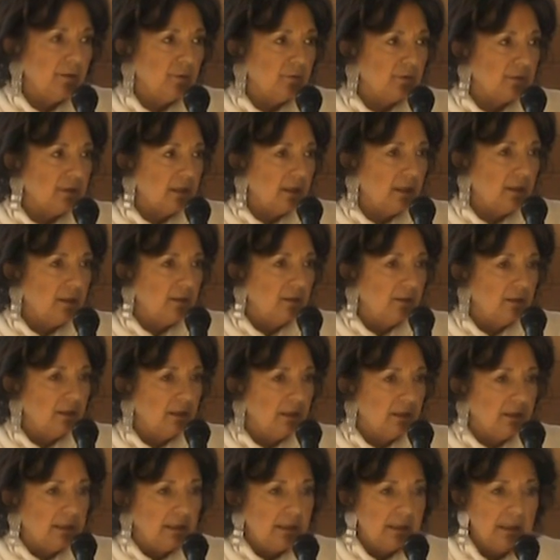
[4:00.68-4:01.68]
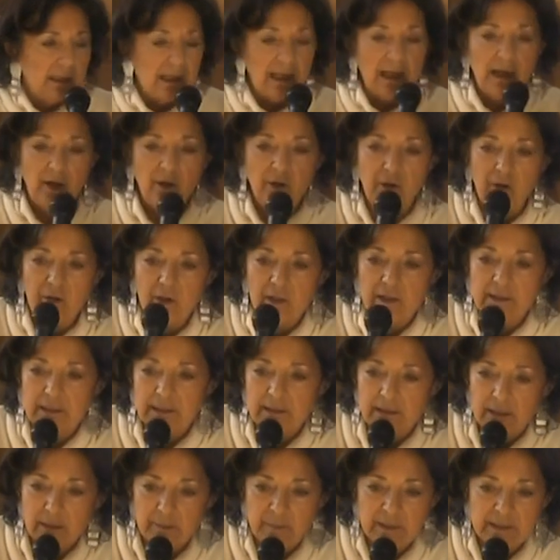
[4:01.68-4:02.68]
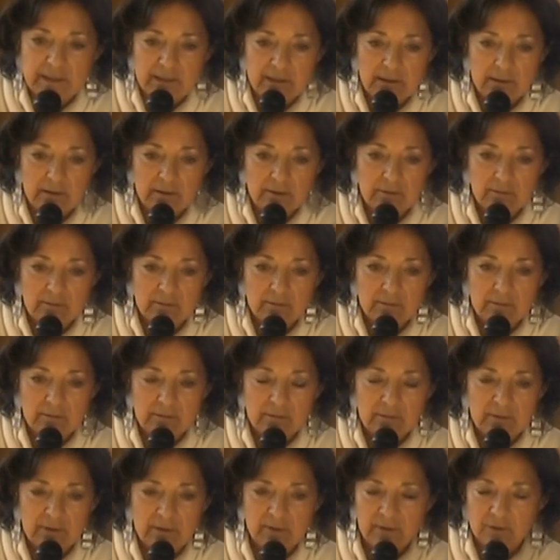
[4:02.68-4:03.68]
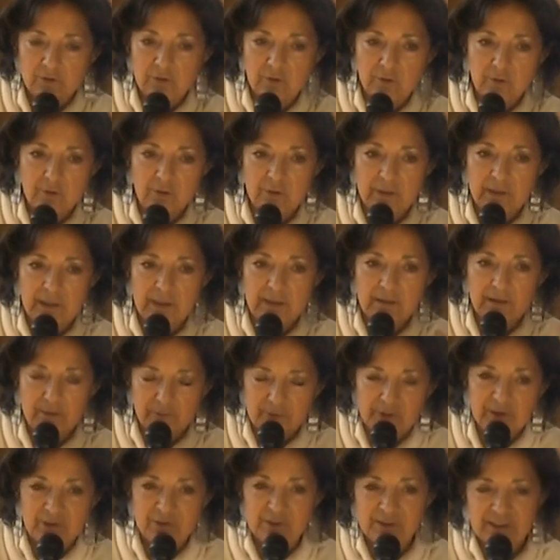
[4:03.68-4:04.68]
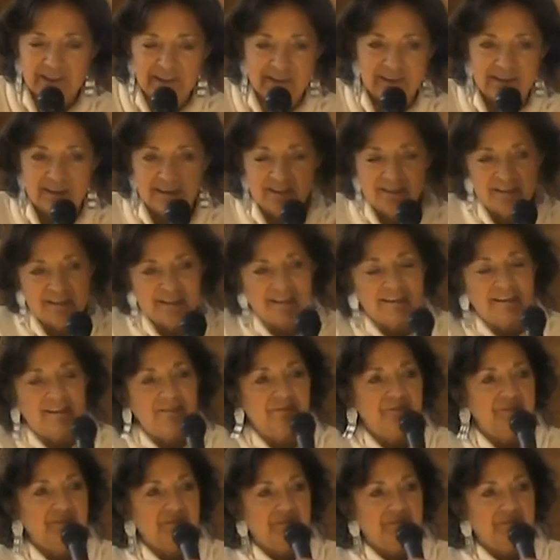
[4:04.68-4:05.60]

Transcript: on sait. Alors, quelqu'un m'a dit, tu va se reconnaître, oui, je sais qui c'est, c'est ça.